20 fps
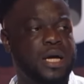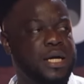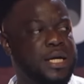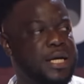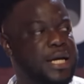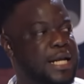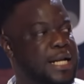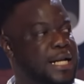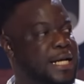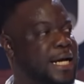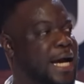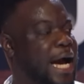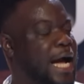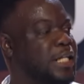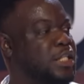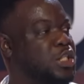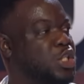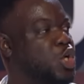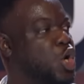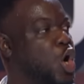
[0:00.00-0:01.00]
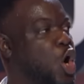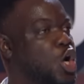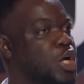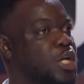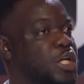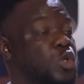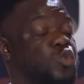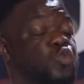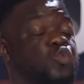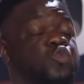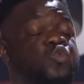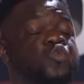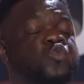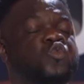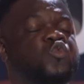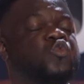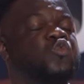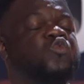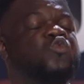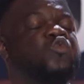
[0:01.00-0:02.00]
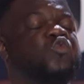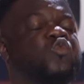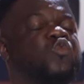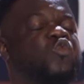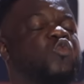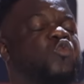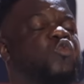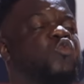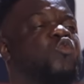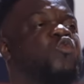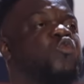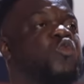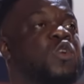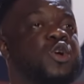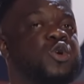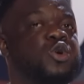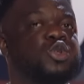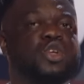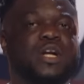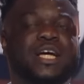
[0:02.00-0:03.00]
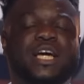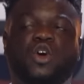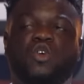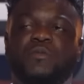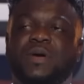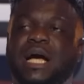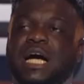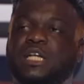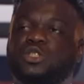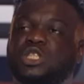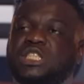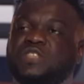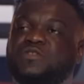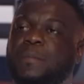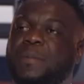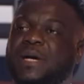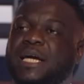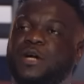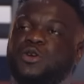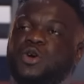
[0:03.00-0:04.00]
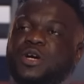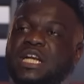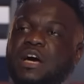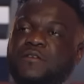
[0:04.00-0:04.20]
Il cat calling non so neanche come cazzo si fa perché noi in